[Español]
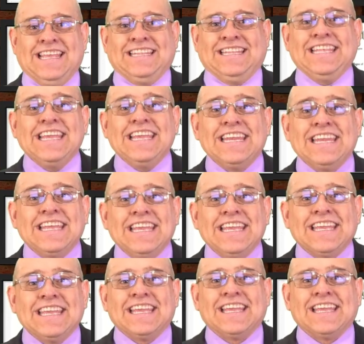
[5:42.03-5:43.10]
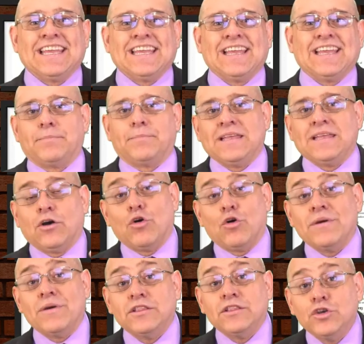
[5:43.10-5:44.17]
Tiene
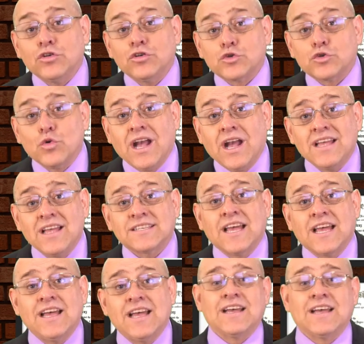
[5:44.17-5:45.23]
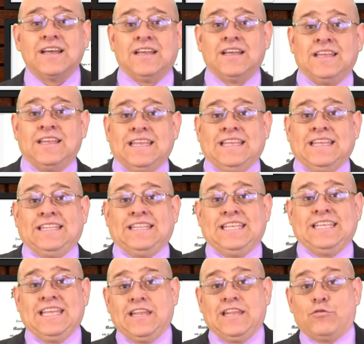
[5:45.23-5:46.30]
o vendió su casa,
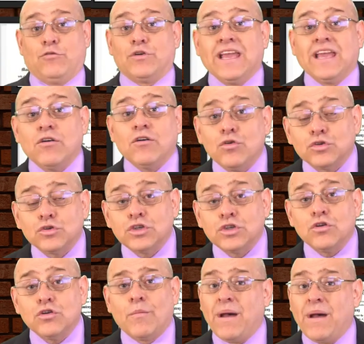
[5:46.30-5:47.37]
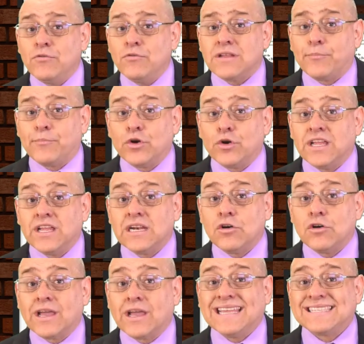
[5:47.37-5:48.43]
tiene un negocio, vamos a
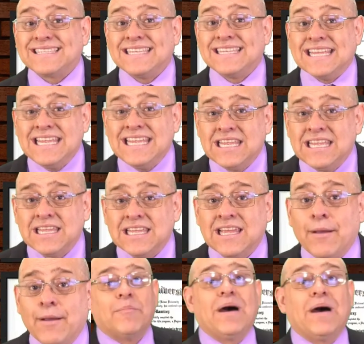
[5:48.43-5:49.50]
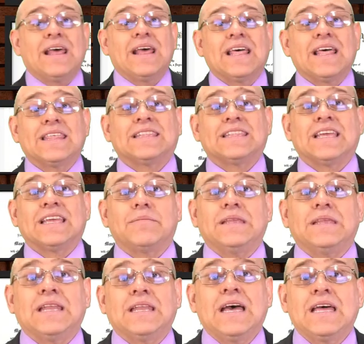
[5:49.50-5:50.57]
ponerlo que sí para
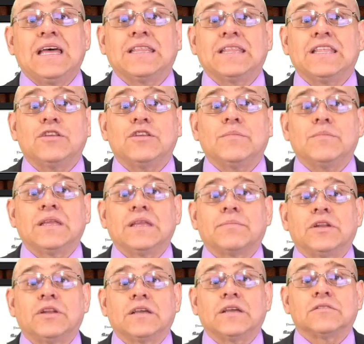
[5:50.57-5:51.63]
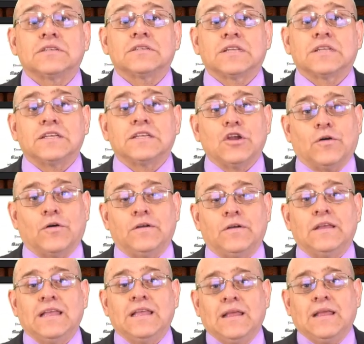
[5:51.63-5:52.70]
determinar did you make money or say no.
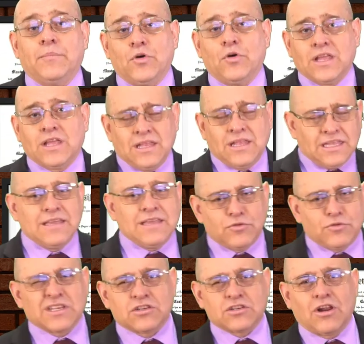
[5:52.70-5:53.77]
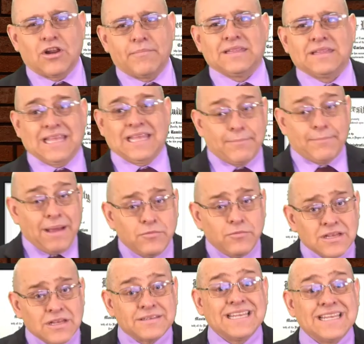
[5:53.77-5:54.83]
Porque dijimos que solamente
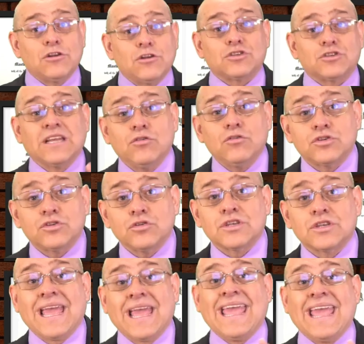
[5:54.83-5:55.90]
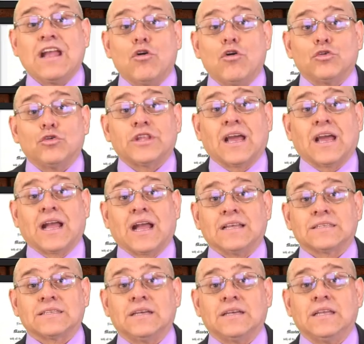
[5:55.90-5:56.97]
vamos a hacer los negocios en otra
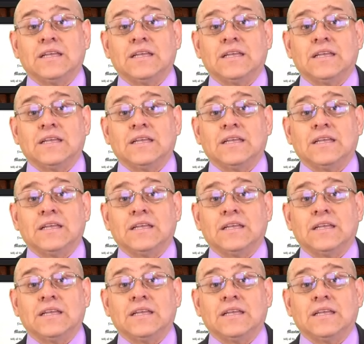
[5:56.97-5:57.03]
casa.